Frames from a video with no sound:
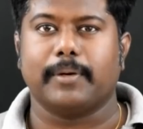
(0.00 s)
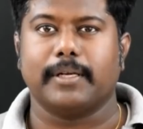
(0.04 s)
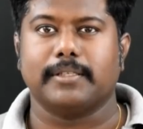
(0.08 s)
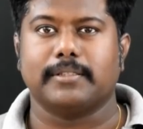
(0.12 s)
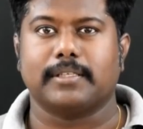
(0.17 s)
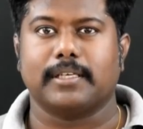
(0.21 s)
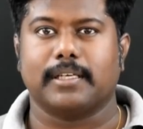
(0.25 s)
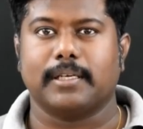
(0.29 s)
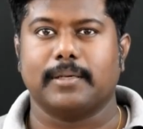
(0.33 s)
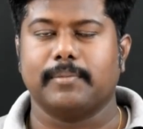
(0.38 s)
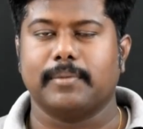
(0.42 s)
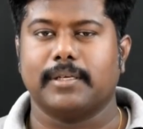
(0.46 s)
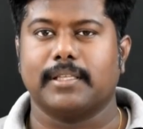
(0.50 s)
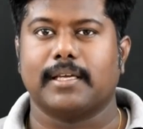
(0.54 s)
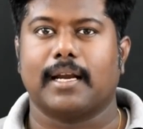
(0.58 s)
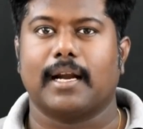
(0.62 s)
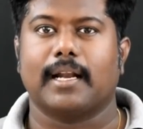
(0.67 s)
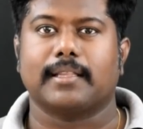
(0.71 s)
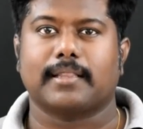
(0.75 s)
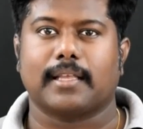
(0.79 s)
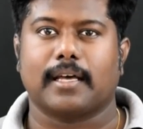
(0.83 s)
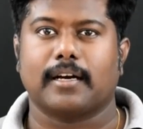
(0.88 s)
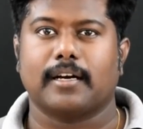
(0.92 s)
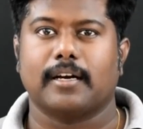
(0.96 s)
டெம்பரேச்சரையும்
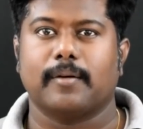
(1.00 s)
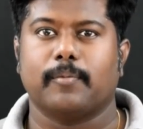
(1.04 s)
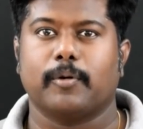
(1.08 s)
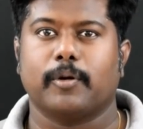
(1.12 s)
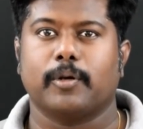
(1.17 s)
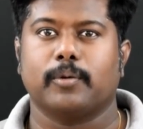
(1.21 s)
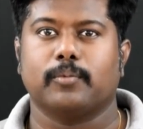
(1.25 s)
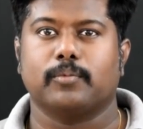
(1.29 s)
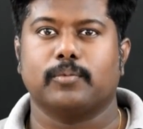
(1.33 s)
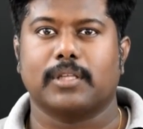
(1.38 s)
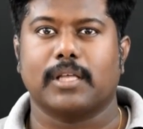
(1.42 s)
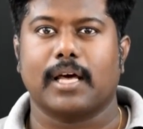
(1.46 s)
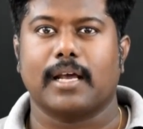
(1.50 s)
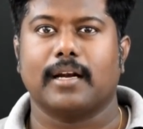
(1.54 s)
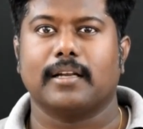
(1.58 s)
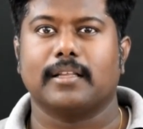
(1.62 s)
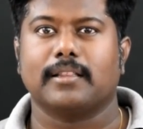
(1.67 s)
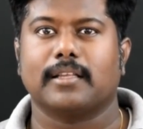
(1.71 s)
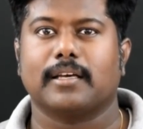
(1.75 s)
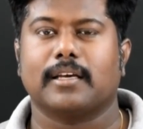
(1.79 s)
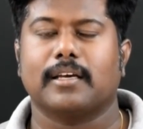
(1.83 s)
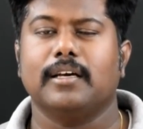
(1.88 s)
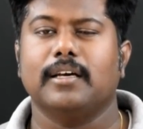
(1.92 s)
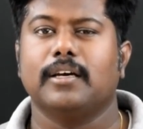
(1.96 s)
இதால் தாங்க முடியும்
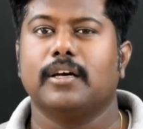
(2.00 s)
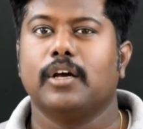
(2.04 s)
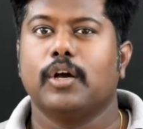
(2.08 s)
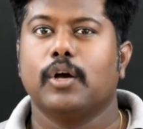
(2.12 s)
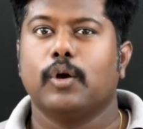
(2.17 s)
உதாரணத்துக்கு